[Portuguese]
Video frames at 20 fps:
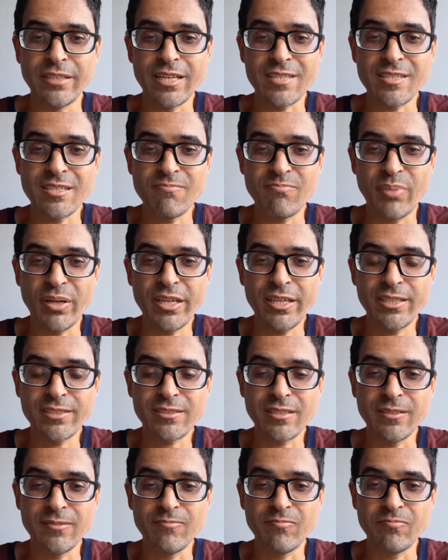dessa
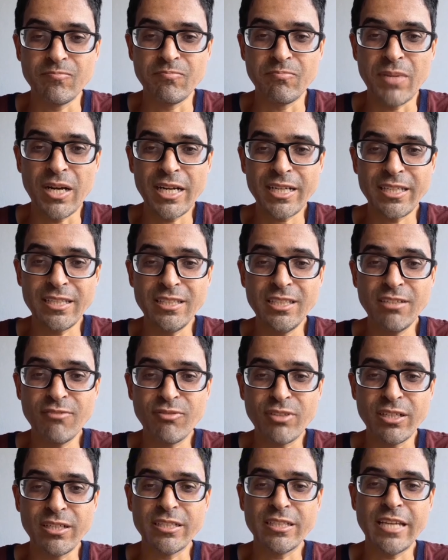empresa
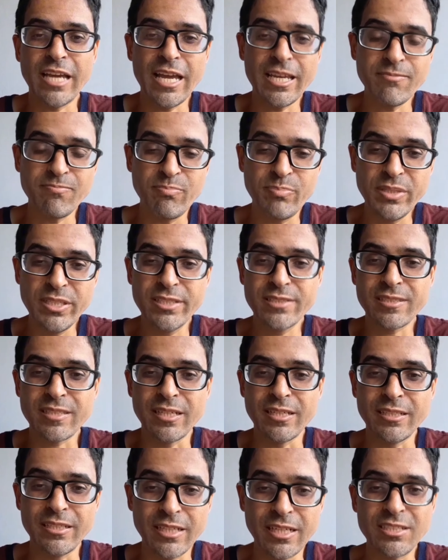magnífica que é a
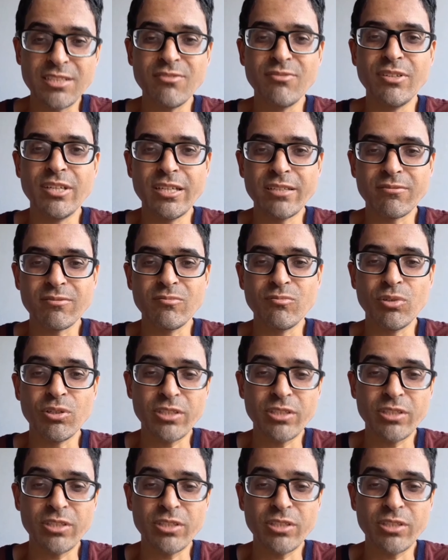Impisa Advento.